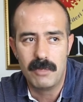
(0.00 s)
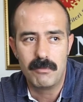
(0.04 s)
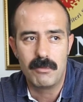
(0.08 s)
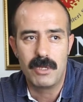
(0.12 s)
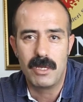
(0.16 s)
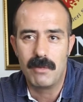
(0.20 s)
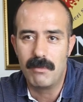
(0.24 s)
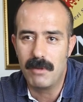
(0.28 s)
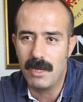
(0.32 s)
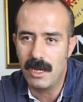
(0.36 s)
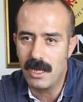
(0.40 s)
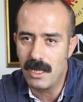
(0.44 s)

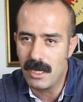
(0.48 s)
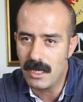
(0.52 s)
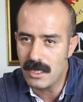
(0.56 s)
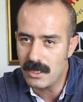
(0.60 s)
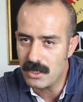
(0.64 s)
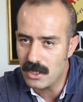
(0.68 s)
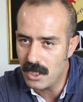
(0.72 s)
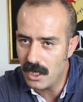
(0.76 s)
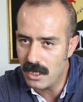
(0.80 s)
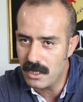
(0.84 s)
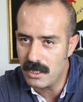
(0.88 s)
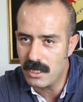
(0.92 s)

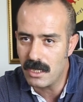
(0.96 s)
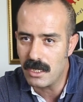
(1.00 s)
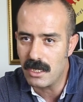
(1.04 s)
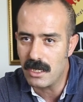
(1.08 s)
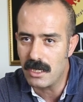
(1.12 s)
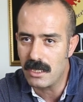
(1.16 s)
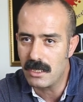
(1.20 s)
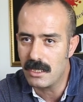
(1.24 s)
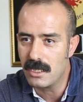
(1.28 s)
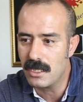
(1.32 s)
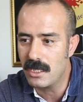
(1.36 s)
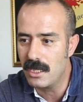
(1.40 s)
birbirlerini
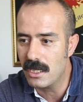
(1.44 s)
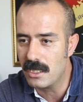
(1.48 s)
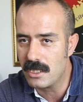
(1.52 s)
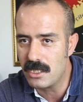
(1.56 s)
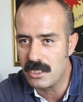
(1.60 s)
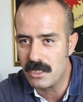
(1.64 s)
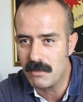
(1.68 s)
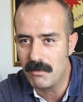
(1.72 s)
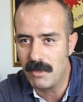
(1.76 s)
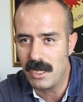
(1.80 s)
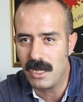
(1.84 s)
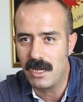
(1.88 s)
tanıyarak
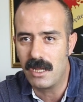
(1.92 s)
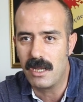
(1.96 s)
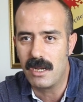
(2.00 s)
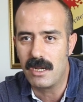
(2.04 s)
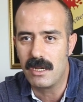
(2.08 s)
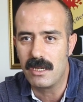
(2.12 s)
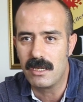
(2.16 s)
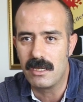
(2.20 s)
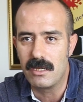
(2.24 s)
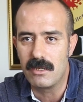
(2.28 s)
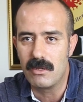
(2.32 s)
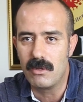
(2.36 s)

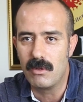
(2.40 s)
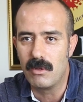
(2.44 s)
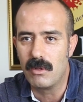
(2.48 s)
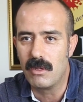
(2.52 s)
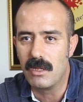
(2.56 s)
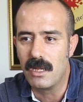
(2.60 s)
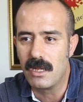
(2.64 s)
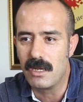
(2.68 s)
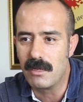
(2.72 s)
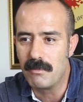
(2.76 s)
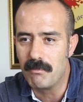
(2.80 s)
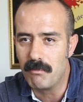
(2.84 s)
yetişmelerinin
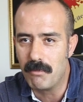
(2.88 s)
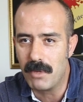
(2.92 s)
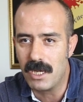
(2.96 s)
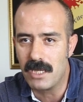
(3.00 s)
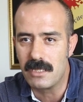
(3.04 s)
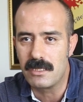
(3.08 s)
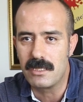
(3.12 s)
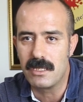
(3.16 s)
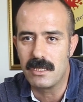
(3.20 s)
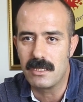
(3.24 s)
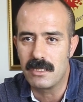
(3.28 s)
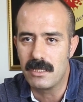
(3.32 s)
onların
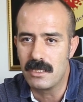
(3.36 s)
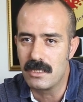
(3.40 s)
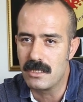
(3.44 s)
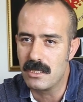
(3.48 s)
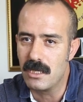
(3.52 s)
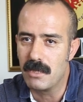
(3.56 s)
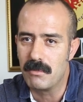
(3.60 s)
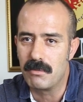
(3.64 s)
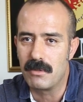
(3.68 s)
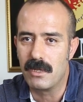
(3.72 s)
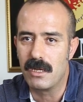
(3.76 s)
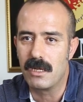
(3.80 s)
bahsettiği
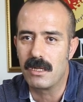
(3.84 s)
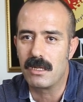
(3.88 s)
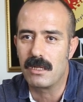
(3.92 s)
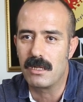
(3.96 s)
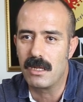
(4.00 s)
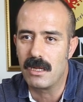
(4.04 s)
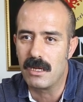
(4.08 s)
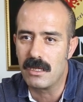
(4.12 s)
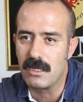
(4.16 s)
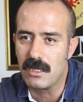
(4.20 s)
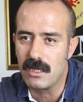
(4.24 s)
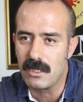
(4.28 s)

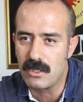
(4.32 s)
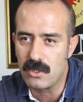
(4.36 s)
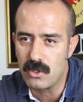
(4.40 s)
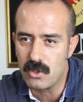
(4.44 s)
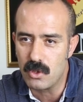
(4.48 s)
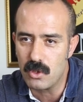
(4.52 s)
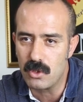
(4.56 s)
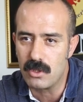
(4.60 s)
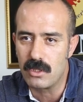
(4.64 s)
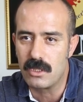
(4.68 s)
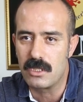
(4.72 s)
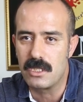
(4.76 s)
sapkınlıkların da
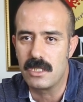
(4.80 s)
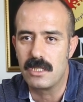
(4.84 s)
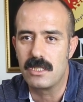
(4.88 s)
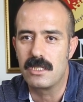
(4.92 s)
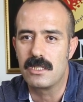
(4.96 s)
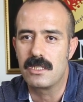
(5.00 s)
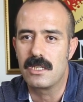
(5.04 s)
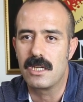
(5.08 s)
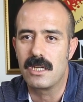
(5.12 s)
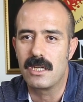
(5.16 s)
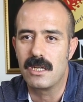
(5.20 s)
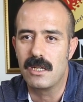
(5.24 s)
çok
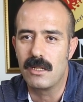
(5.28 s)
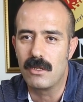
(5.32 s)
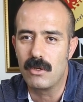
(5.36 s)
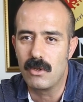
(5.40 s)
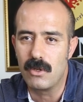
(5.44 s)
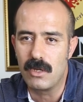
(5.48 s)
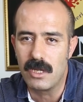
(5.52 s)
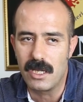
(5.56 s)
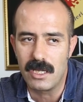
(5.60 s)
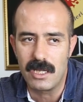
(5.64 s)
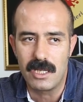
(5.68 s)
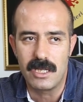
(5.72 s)
ciddi şekilde
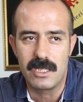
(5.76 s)
önüne